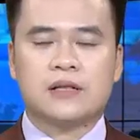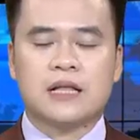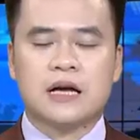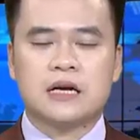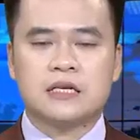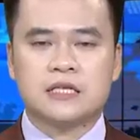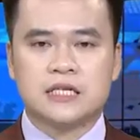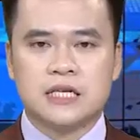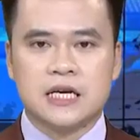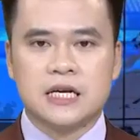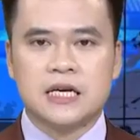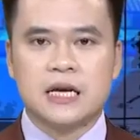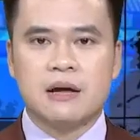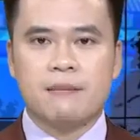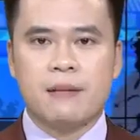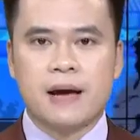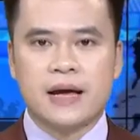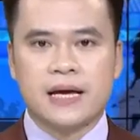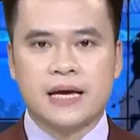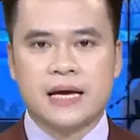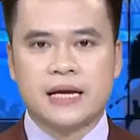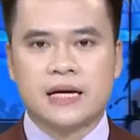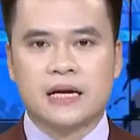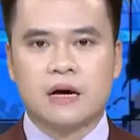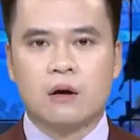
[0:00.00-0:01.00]
tháng chín năm hai
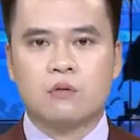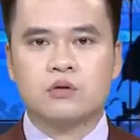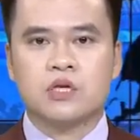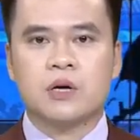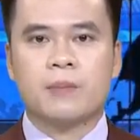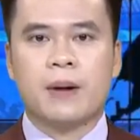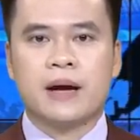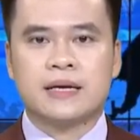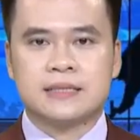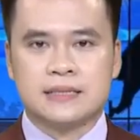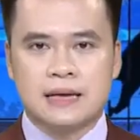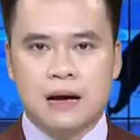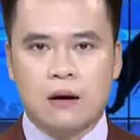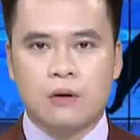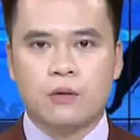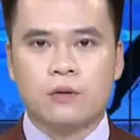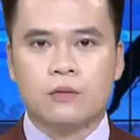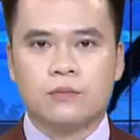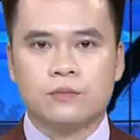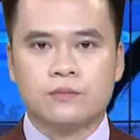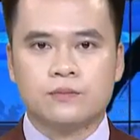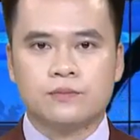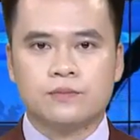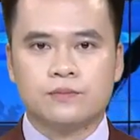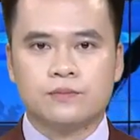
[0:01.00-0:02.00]
nghìn không trăm hai mươi sáu.